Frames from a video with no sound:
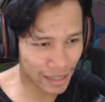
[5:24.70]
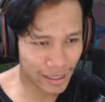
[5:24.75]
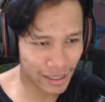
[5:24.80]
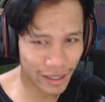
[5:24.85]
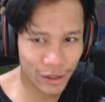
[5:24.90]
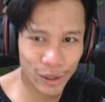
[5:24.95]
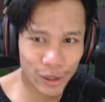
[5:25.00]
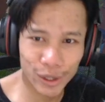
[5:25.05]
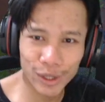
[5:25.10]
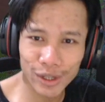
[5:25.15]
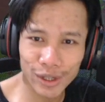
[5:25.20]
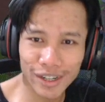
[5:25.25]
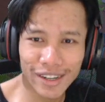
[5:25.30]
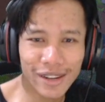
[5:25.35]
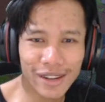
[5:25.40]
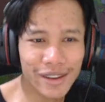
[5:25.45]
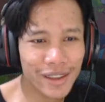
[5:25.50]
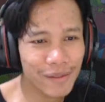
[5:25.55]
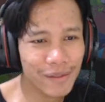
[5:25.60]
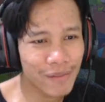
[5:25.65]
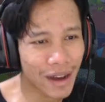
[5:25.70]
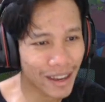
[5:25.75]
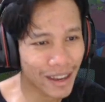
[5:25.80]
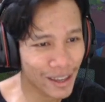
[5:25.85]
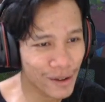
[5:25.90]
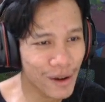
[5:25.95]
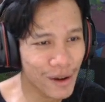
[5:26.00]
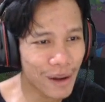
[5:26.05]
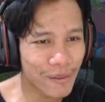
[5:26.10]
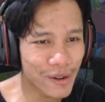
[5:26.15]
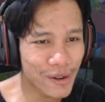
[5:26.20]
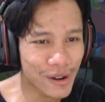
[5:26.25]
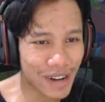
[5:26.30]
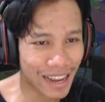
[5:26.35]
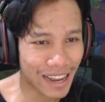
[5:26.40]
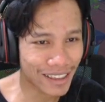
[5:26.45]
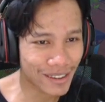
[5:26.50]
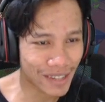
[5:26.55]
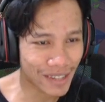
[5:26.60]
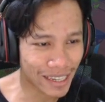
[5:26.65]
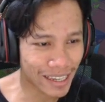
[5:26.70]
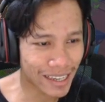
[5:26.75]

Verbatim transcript: sih jujur ini bagi gua murah cuy